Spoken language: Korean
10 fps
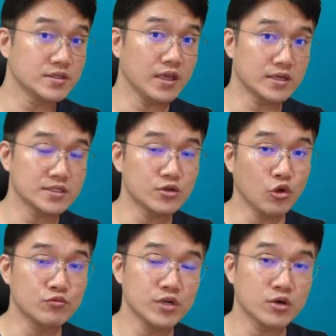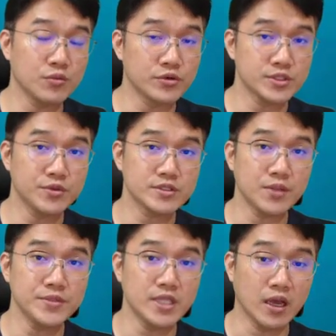예, 그런 업무라고 보시면
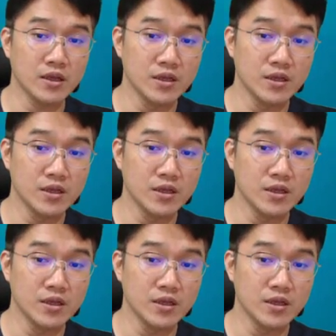됩니다